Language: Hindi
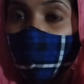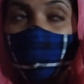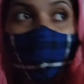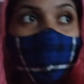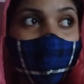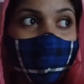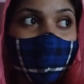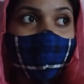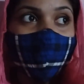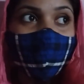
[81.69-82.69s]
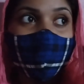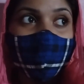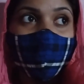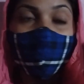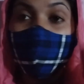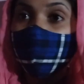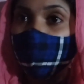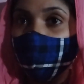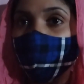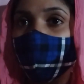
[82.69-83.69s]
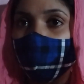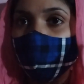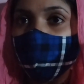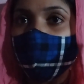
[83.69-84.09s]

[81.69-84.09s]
तो वहाँ जाके मुझे वॉमिटिंग हो गई